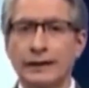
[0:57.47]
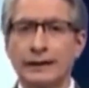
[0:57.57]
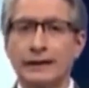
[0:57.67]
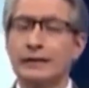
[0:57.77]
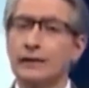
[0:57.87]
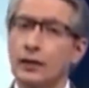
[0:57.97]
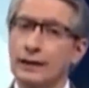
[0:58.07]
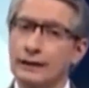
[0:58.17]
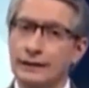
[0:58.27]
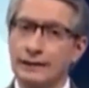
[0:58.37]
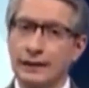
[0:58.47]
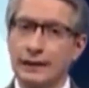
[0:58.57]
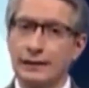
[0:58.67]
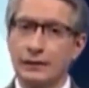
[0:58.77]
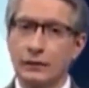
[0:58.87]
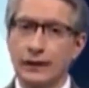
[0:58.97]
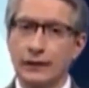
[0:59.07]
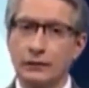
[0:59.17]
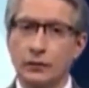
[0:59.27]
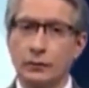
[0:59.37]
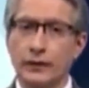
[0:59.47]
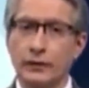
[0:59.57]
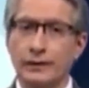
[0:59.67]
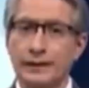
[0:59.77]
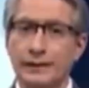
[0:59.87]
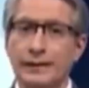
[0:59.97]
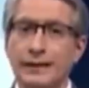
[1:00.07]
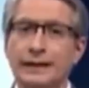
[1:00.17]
que si no garantizan la seguridad de nuestros periodistas,